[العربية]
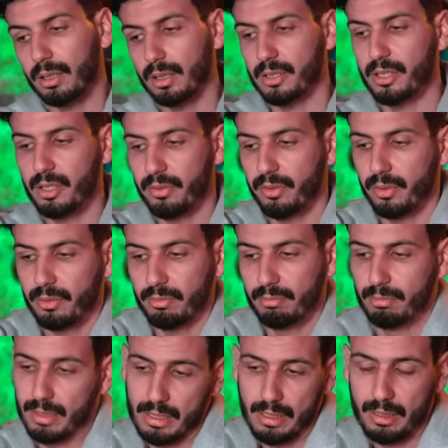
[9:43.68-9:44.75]
هكا شيفر
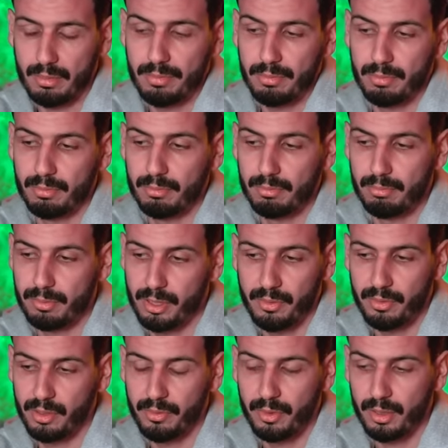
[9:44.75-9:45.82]
مش عارف
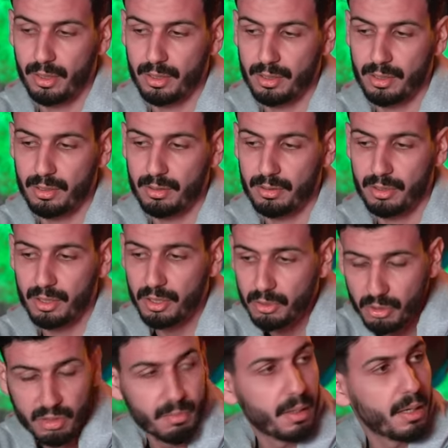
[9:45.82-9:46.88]
جافني في راسي جاني زوج